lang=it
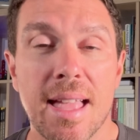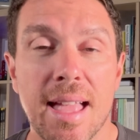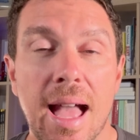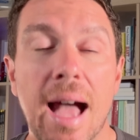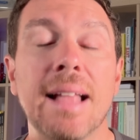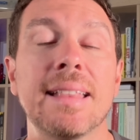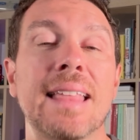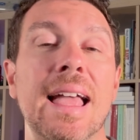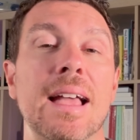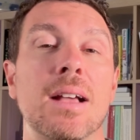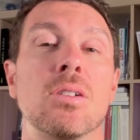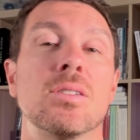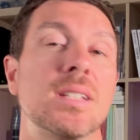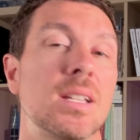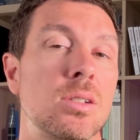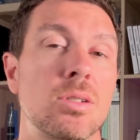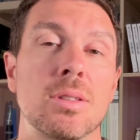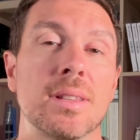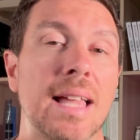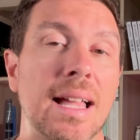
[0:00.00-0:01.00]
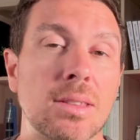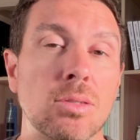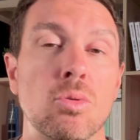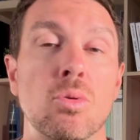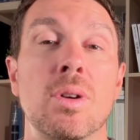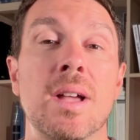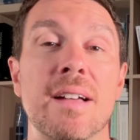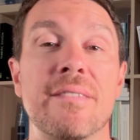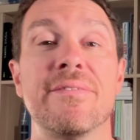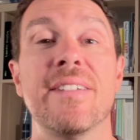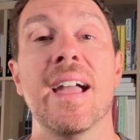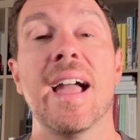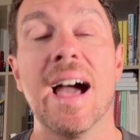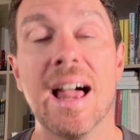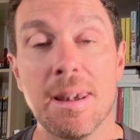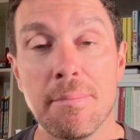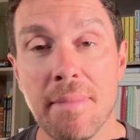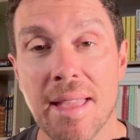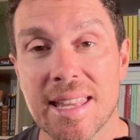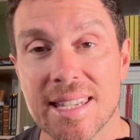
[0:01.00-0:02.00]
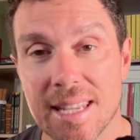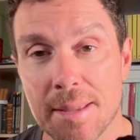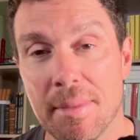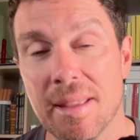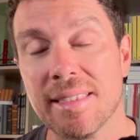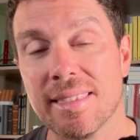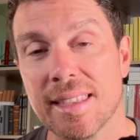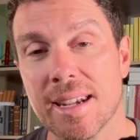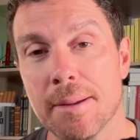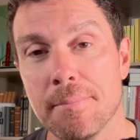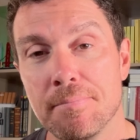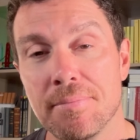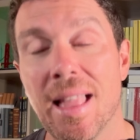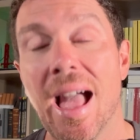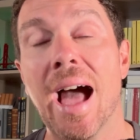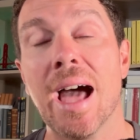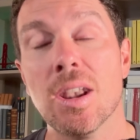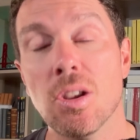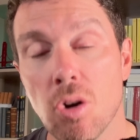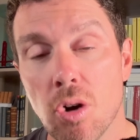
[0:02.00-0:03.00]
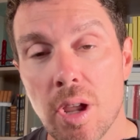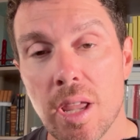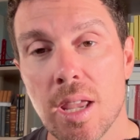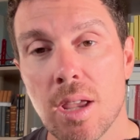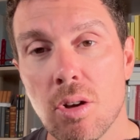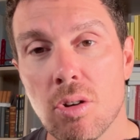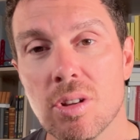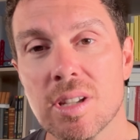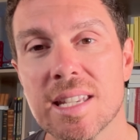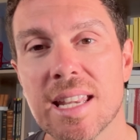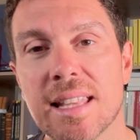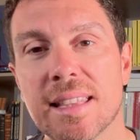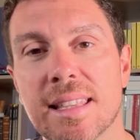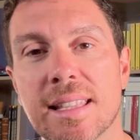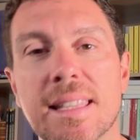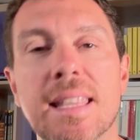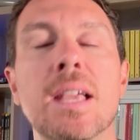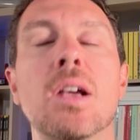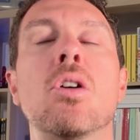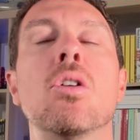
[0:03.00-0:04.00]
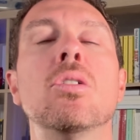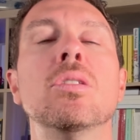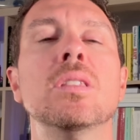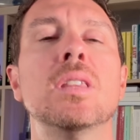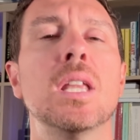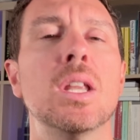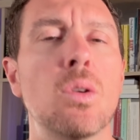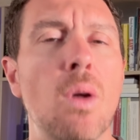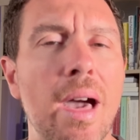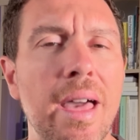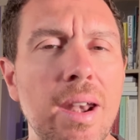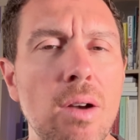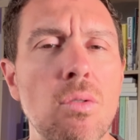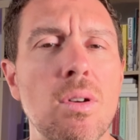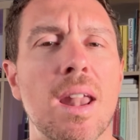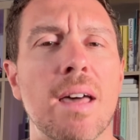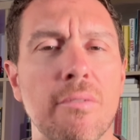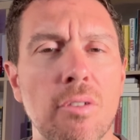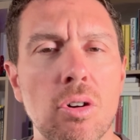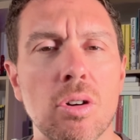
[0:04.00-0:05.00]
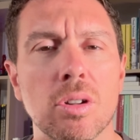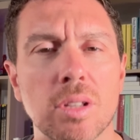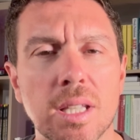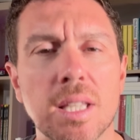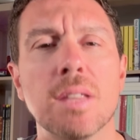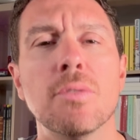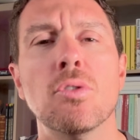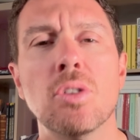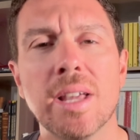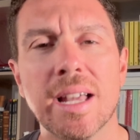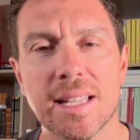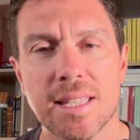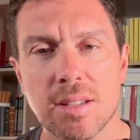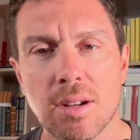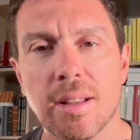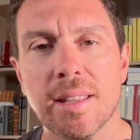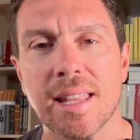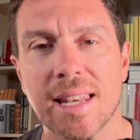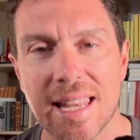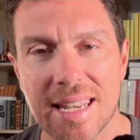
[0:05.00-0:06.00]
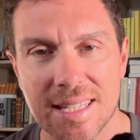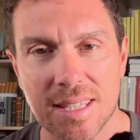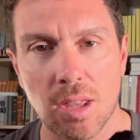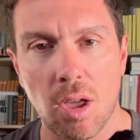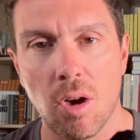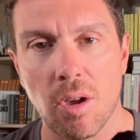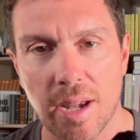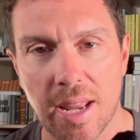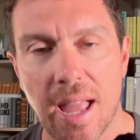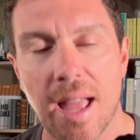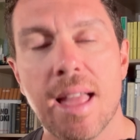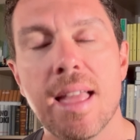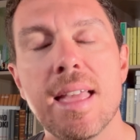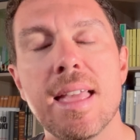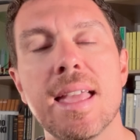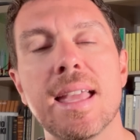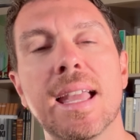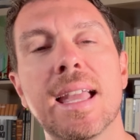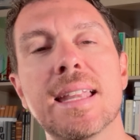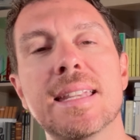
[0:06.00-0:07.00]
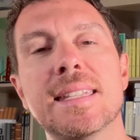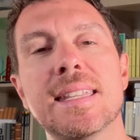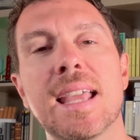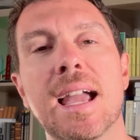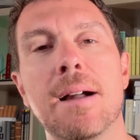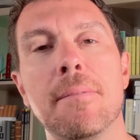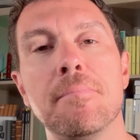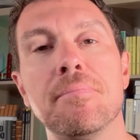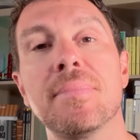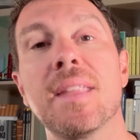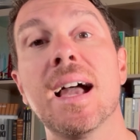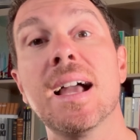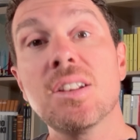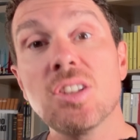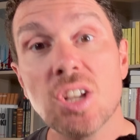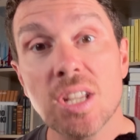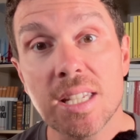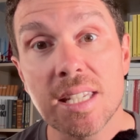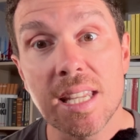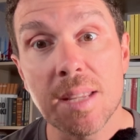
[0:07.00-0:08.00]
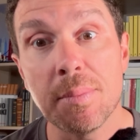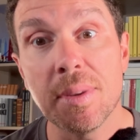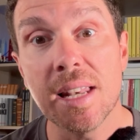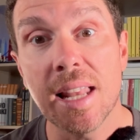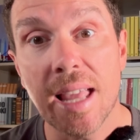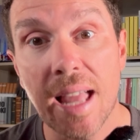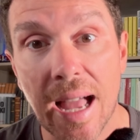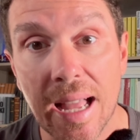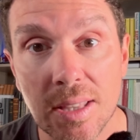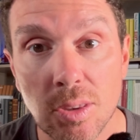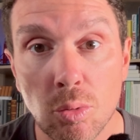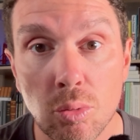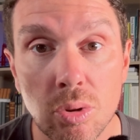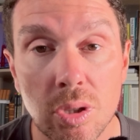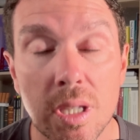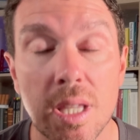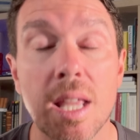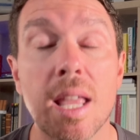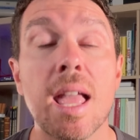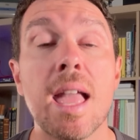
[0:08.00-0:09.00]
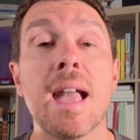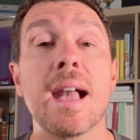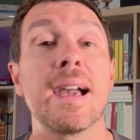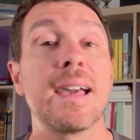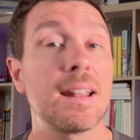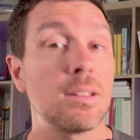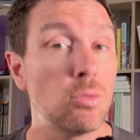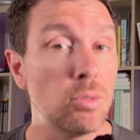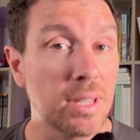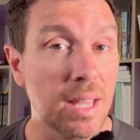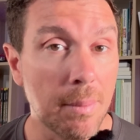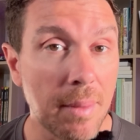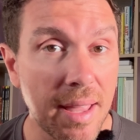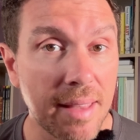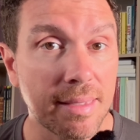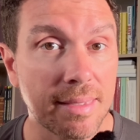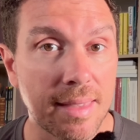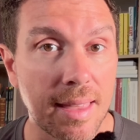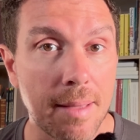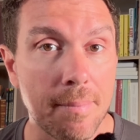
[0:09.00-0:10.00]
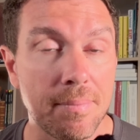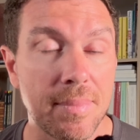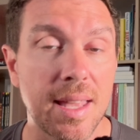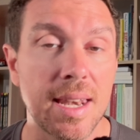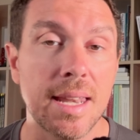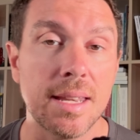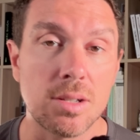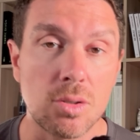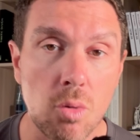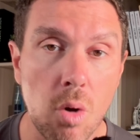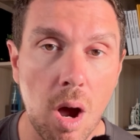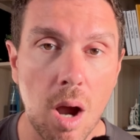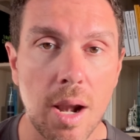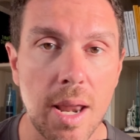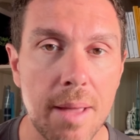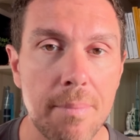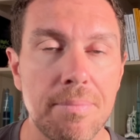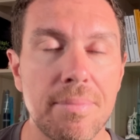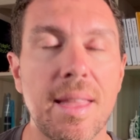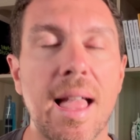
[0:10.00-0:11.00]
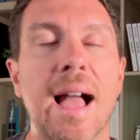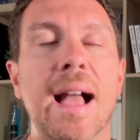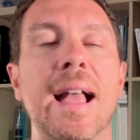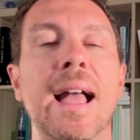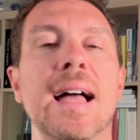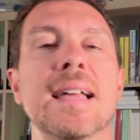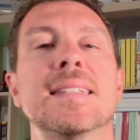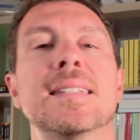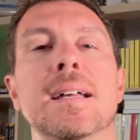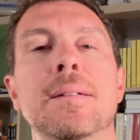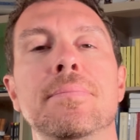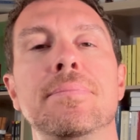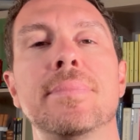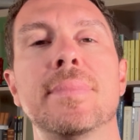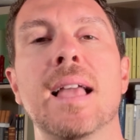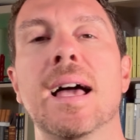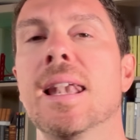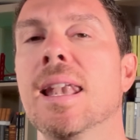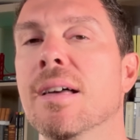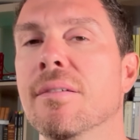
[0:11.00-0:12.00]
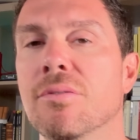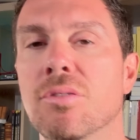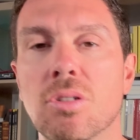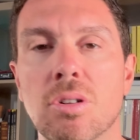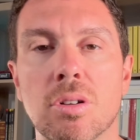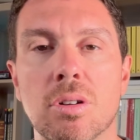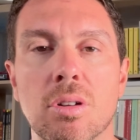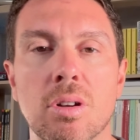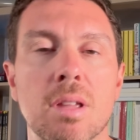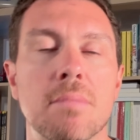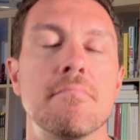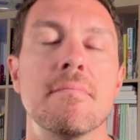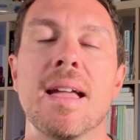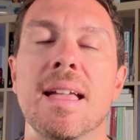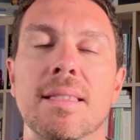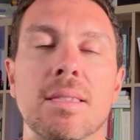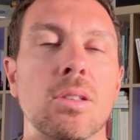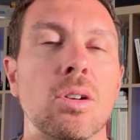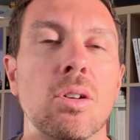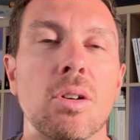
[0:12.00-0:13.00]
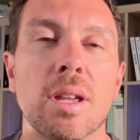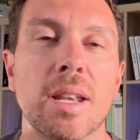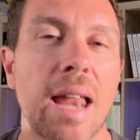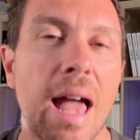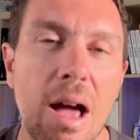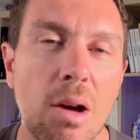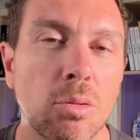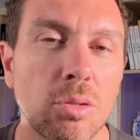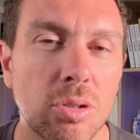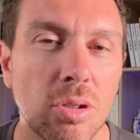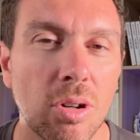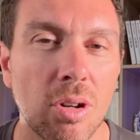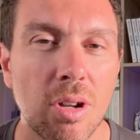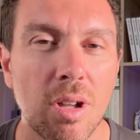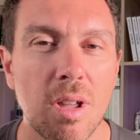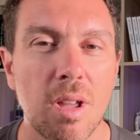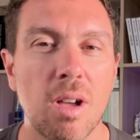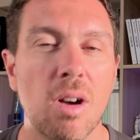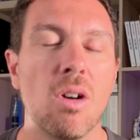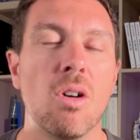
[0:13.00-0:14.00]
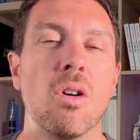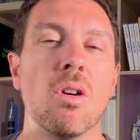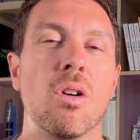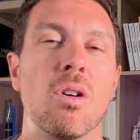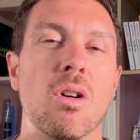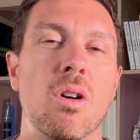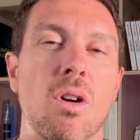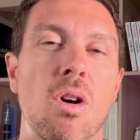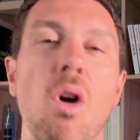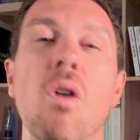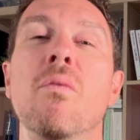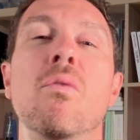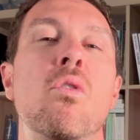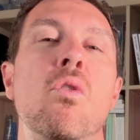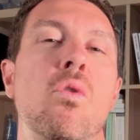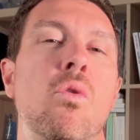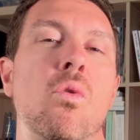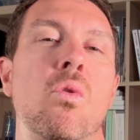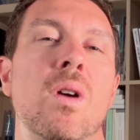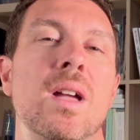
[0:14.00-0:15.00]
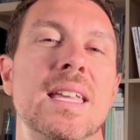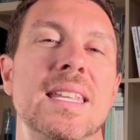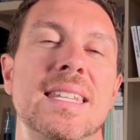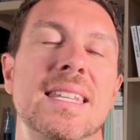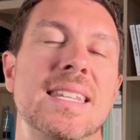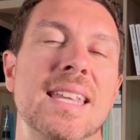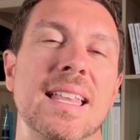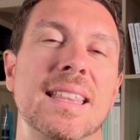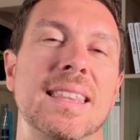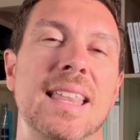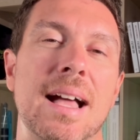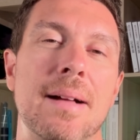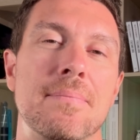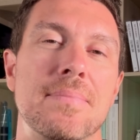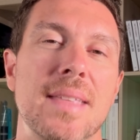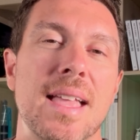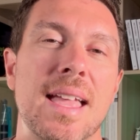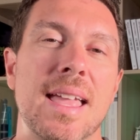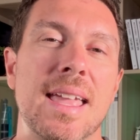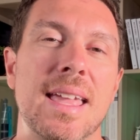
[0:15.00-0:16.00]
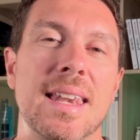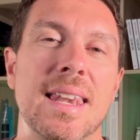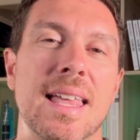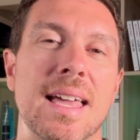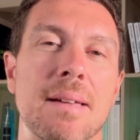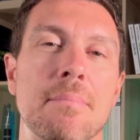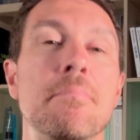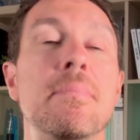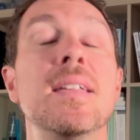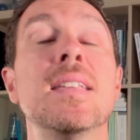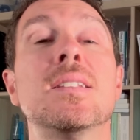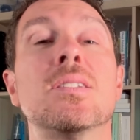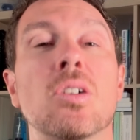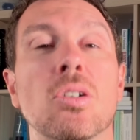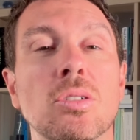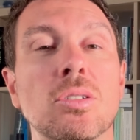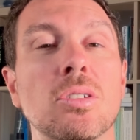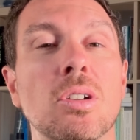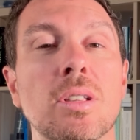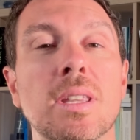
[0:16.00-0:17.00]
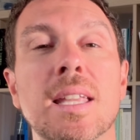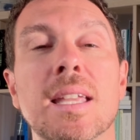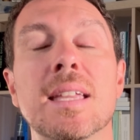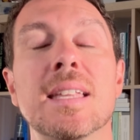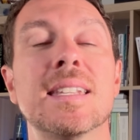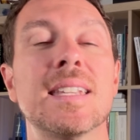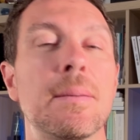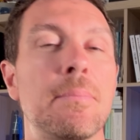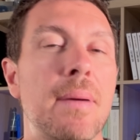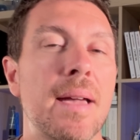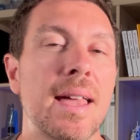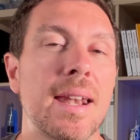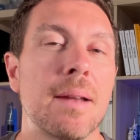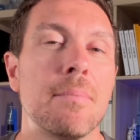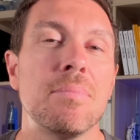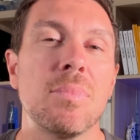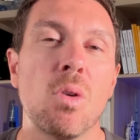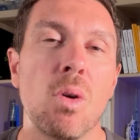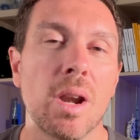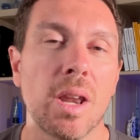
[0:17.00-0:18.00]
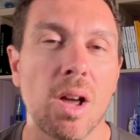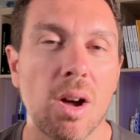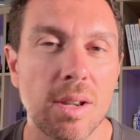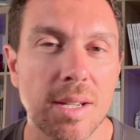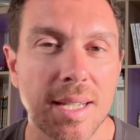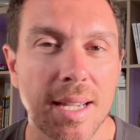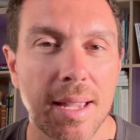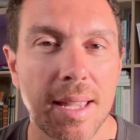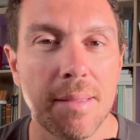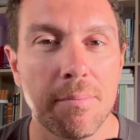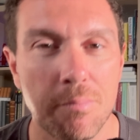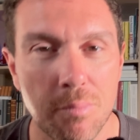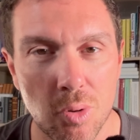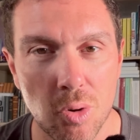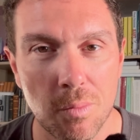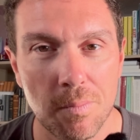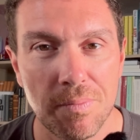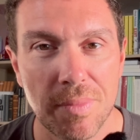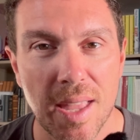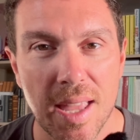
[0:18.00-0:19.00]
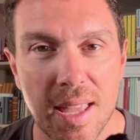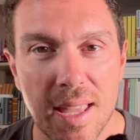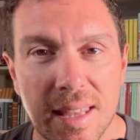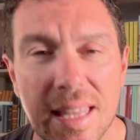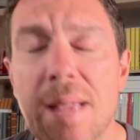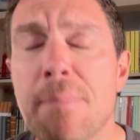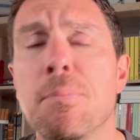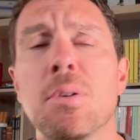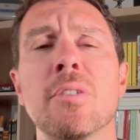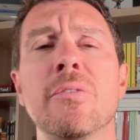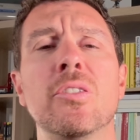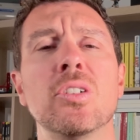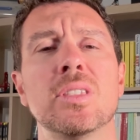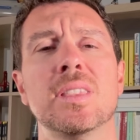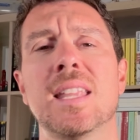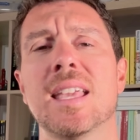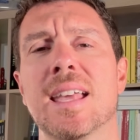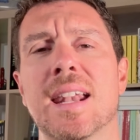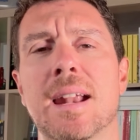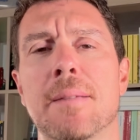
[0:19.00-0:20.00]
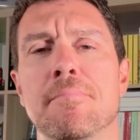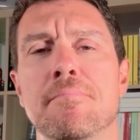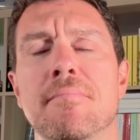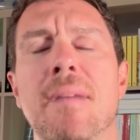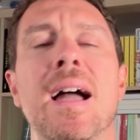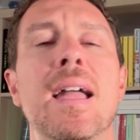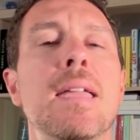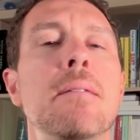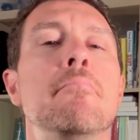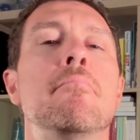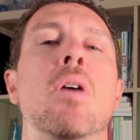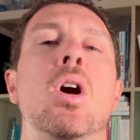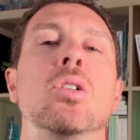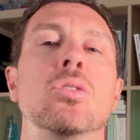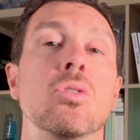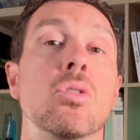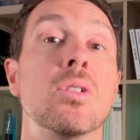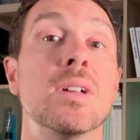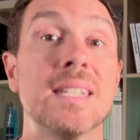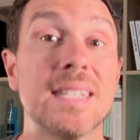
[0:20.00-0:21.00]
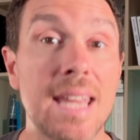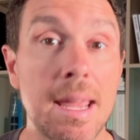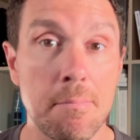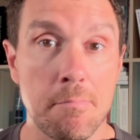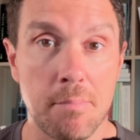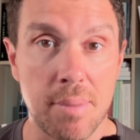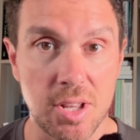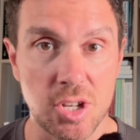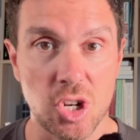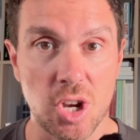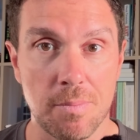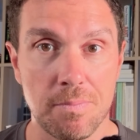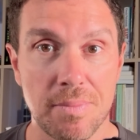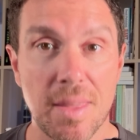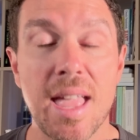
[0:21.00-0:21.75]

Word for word: A te costa soltanto un caffè al mese, mentre a noi consente di continuare un lavoro di divulgazione della storia che sia accessibile a tutti, gratuitamente, nelle scuole, a casa, al lavoro, in metro, in auto o ovunque si senta il bisogno di sapere qualcosa in più, di approfondire, ma in modo semplice.